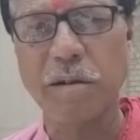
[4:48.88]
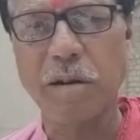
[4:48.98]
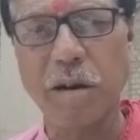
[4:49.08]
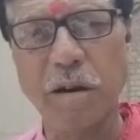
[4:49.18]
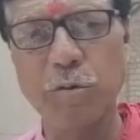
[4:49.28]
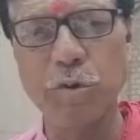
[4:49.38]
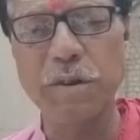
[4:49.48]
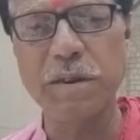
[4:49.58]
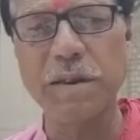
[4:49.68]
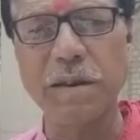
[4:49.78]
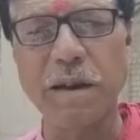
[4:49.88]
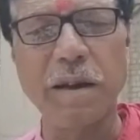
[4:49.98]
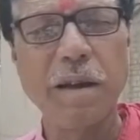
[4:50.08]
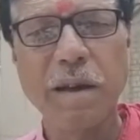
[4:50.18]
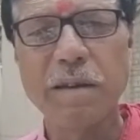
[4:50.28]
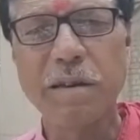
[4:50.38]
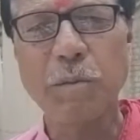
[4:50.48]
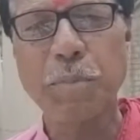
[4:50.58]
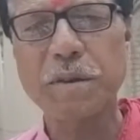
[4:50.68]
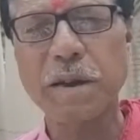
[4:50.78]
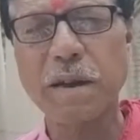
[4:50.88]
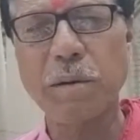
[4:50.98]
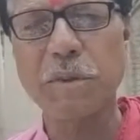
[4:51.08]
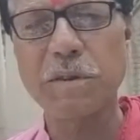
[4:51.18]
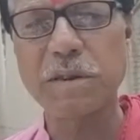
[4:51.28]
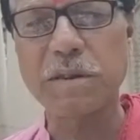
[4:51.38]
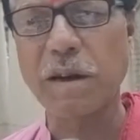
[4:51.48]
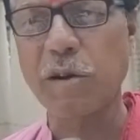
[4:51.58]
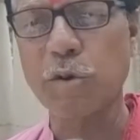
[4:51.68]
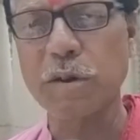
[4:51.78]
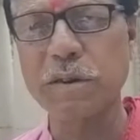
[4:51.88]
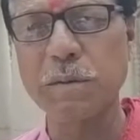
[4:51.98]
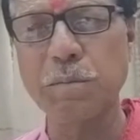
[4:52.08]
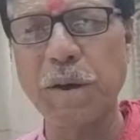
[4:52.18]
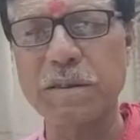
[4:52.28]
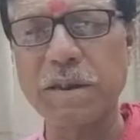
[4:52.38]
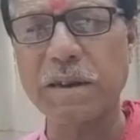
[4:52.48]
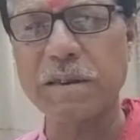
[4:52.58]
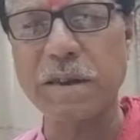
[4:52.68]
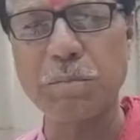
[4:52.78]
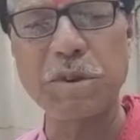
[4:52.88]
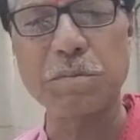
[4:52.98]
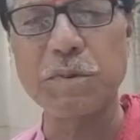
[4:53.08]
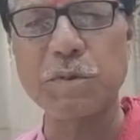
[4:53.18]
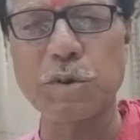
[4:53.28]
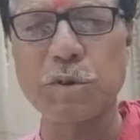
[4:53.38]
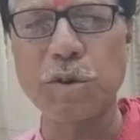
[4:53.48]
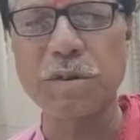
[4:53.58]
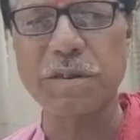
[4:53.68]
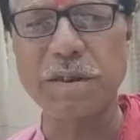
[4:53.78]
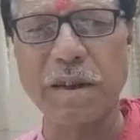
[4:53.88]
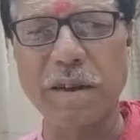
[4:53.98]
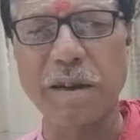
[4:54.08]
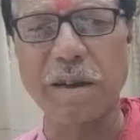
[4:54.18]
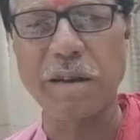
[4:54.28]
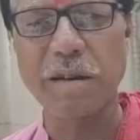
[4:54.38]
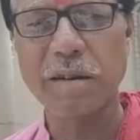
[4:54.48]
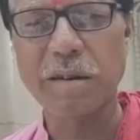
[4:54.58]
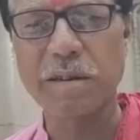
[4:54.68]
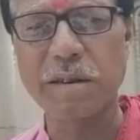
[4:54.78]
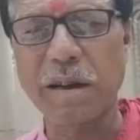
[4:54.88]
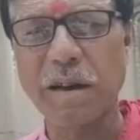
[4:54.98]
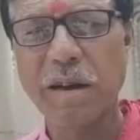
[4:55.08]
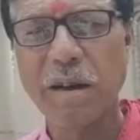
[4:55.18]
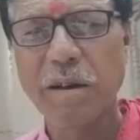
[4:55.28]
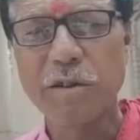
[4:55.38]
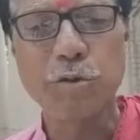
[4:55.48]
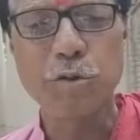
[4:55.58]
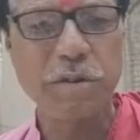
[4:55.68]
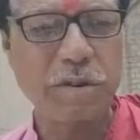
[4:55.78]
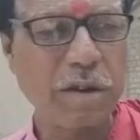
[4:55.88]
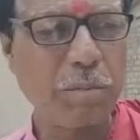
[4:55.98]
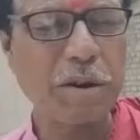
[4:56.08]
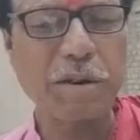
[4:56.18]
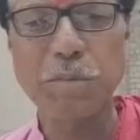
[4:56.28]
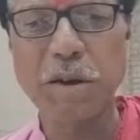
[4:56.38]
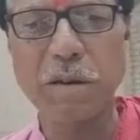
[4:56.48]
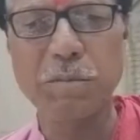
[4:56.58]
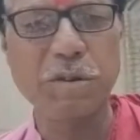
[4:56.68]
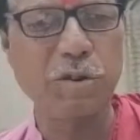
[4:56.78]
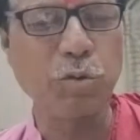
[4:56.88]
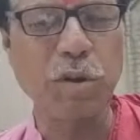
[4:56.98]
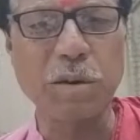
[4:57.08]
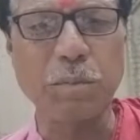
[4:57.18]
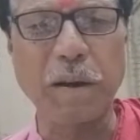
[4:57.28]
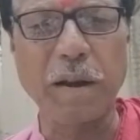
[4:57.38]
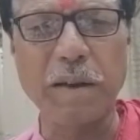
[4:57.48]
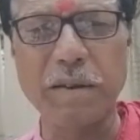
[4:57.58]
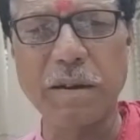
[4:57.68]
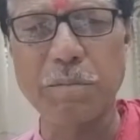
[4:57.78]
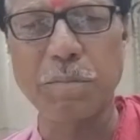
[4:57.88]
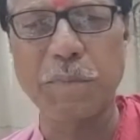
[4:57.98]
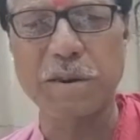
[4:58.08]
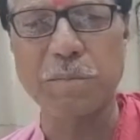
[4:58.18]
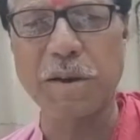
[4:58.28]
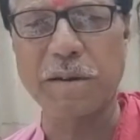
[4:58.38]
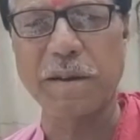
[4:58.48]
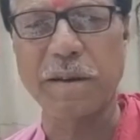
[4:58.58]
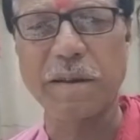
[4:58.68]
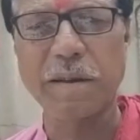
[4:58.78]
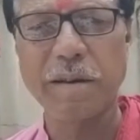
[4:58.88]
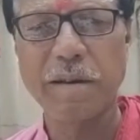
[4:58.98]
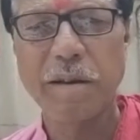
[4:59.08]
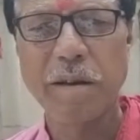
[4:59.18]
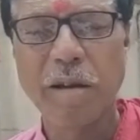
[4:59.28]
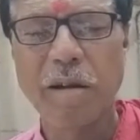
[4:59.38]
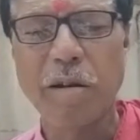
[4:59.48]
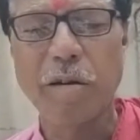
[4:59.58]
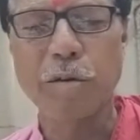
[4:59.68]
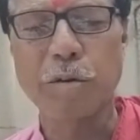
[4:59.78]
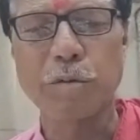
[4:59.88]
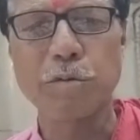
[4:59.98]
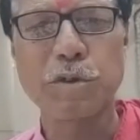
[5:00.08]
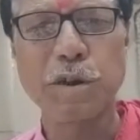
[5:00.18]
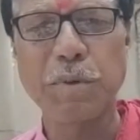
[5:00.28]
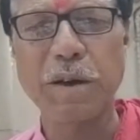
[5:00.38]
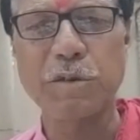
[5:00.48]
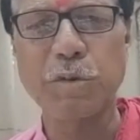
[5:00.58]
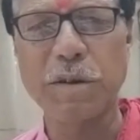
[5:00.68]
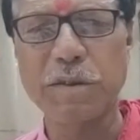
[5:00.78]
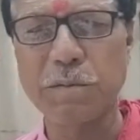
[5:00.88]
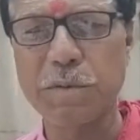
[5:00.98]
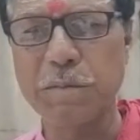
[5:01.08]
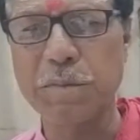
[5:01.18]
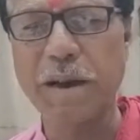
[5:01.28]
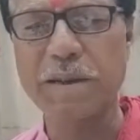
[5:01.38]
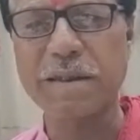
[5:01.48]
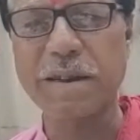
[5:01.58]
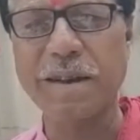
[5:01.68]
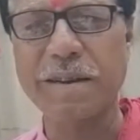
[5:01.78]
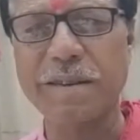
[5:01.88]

हाँ, अंकुरित लिंग है यहाँ पत्थर का मंदिर था औरंगजेब बादशाह के टाइम में इस मंदिर को ध्वस्त किया गया कर दिया जो जिसका वर्तमान अभी चौकट पल्ला यहाँ वर्तमान है और उसके बाद जो है जब ये बिहार सरकार